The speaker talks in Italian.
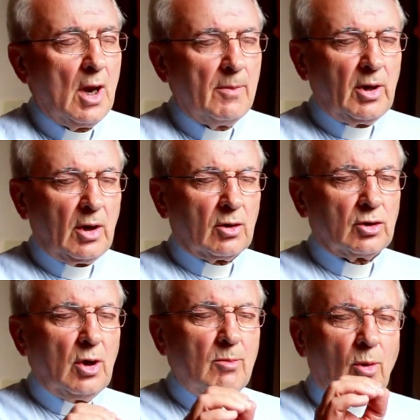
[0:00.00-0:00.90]
Mi
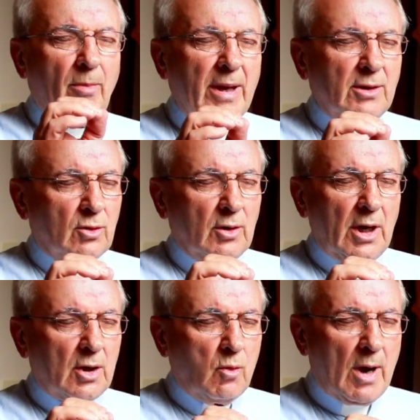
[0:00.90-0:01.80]
ricordo il momento
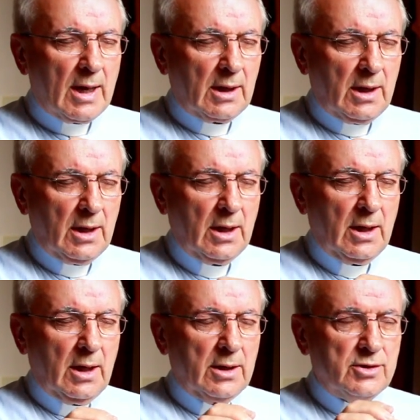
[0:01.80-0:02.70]
nel quale
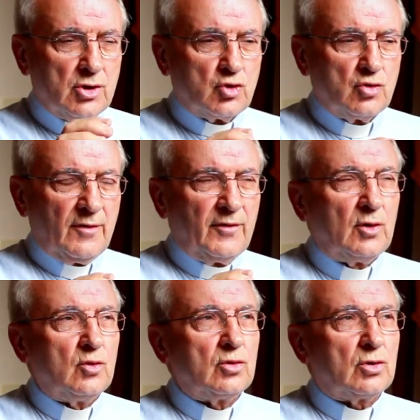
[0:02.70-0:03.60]
Gesù è
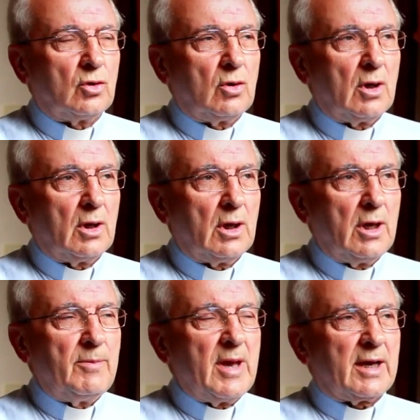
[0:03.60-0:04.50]
venuto
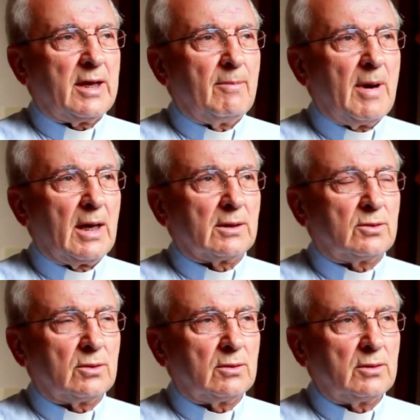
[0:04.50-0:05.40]
e mi ha
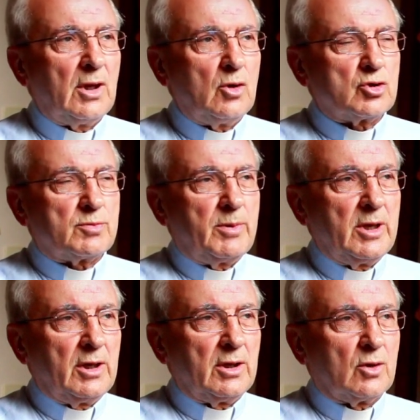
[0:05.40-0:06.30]
chiamato, nello
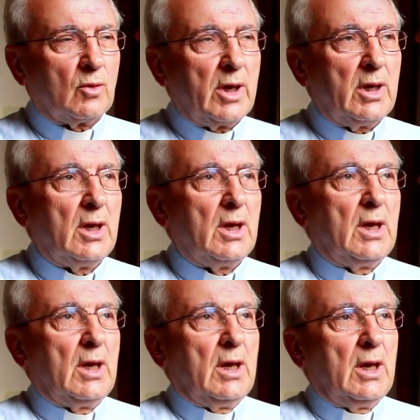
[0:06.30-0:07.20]
spirito, eh?
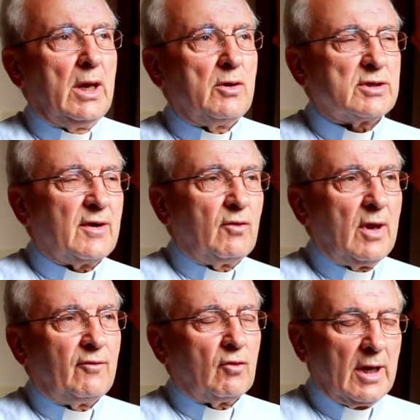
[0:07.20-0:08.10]
Io stavo
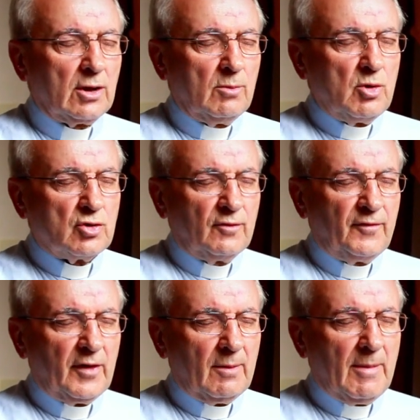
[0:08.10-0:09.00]
lavorando, mi sono
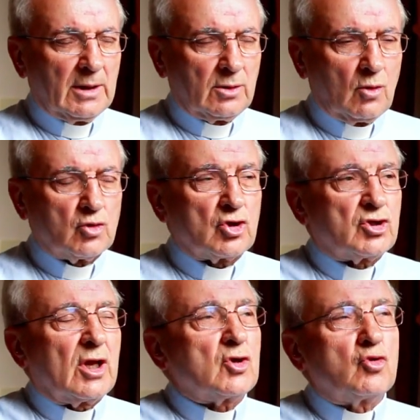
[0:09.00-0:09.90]
fermato. Cosa
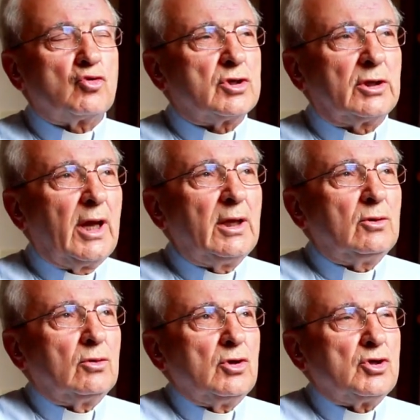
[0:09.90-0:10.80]
sta
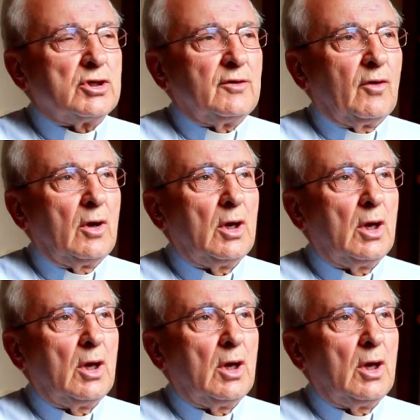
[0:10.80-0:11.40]
succedendo? Dicevo.